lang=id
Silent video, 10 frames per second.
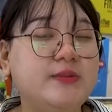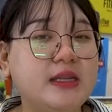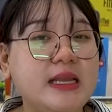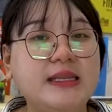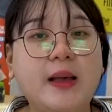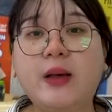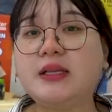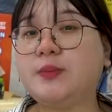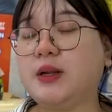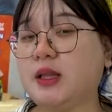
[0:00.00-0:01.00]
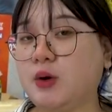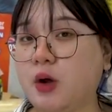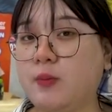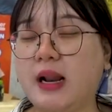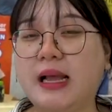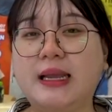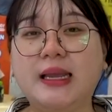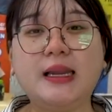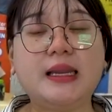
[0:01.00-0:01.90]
Chipsetnya sama seperti tadi udah aku bilangin.